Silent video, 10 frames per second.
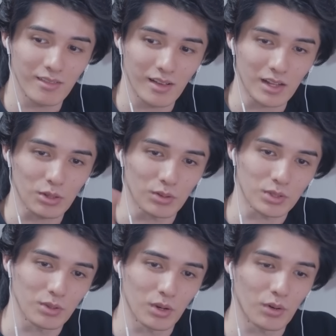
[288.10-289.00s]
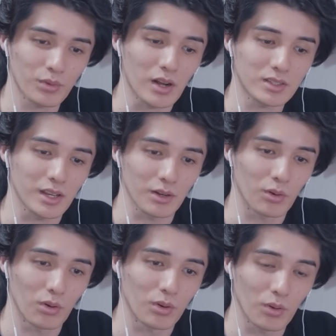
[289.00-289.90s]
あとのその不確定の
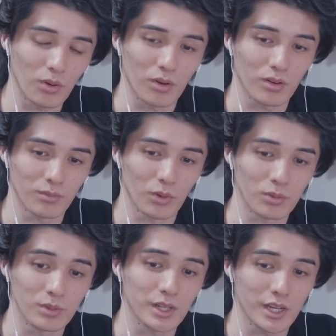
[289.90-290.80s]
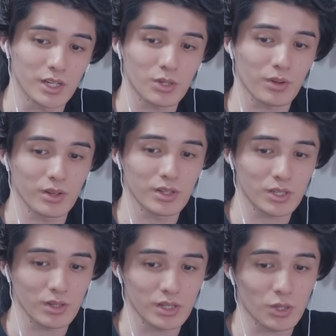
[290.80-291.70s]
方をもう運ゲーにしと
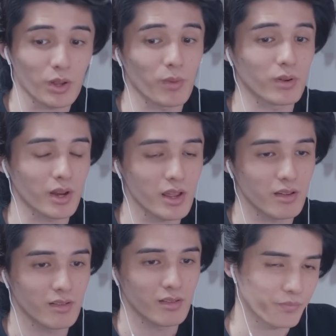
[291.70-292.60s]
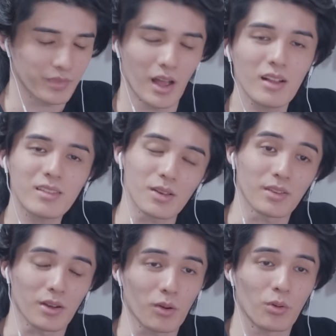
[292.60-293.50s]
しとけばよくないなんて言うんだ
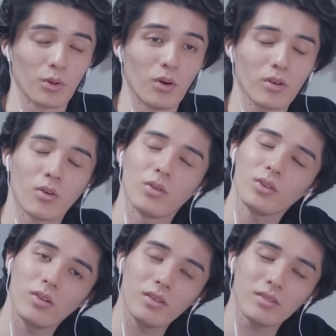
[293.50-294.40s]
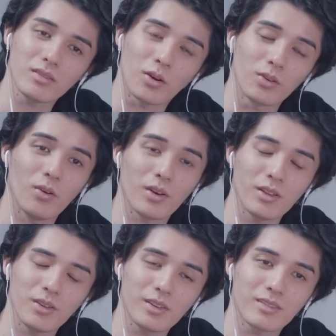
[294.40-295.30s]
ろうな、この、この、この俺
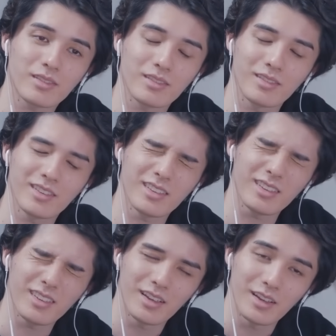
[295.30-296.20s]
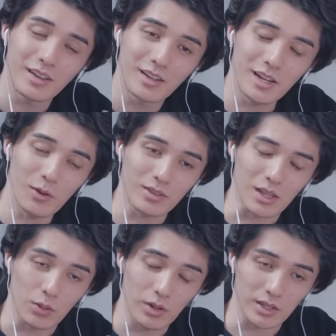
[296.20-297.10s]
の理論って
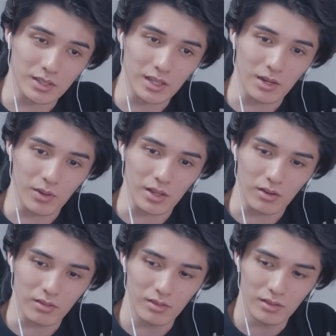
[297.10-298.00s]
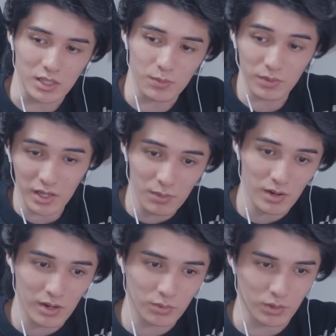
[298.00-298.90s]
どうやって伝えればいいんだろう。自分で決めら
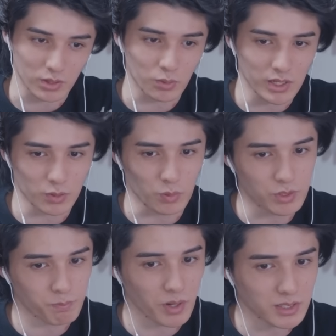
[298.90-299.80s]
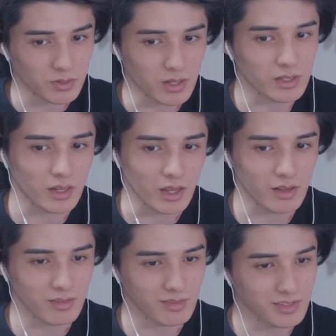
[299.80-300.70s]
れることがとりあえず50%あるんだよね。
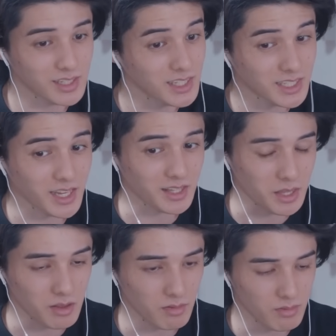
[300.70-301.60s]
人生って。